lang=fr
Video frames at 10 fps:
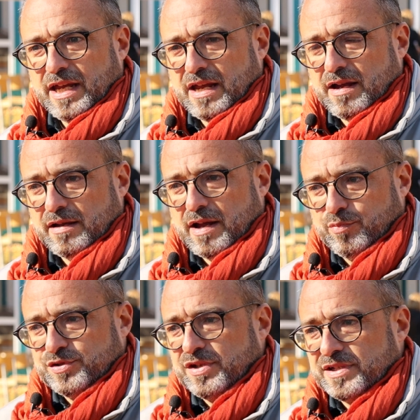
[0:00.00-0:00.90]
Et en
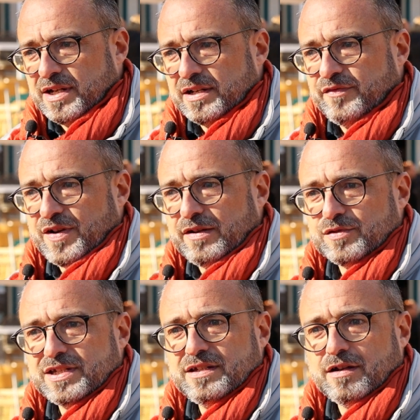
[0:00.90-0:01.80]
plus de ça, il fallait
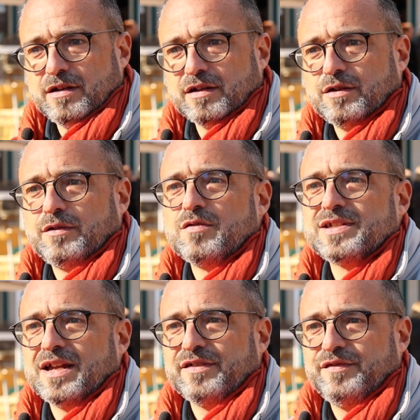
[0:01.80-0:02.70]
aussi
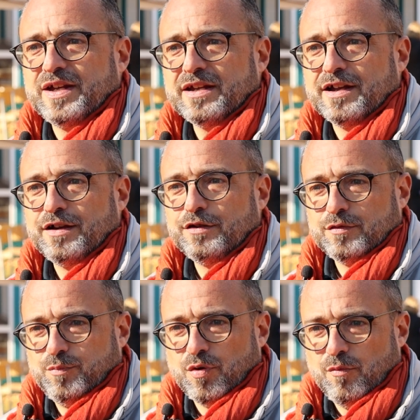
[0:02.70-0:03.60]
conserver
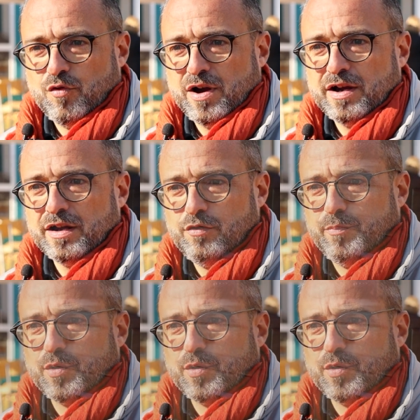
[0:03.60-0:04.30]
pour moi le